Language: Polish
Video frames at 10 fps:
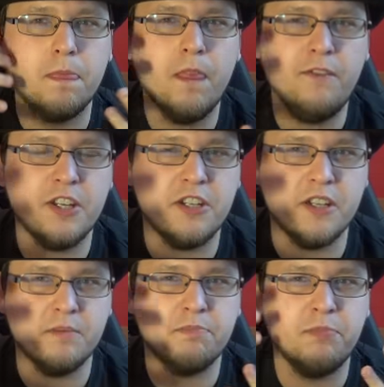no
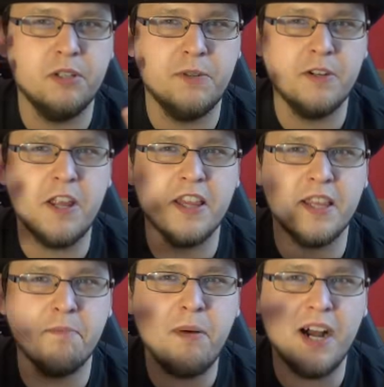wiecie,
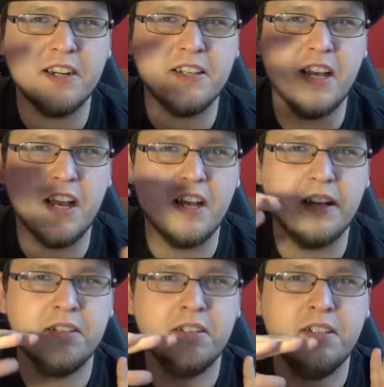podmoknięte bagna,